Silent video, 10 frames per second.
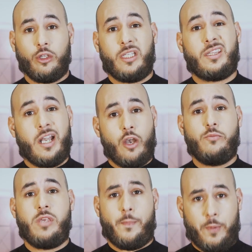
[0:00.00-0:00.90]
quand tu éteins la
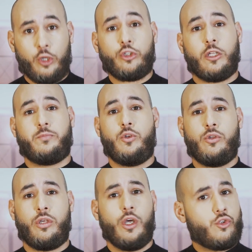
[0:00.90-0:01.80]
lumière pendant 30
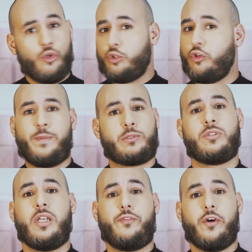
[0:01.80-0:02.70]
minutes, tu ne retrouves pas ton
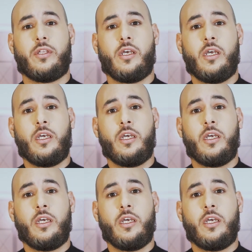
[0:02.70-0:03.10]
téléphone.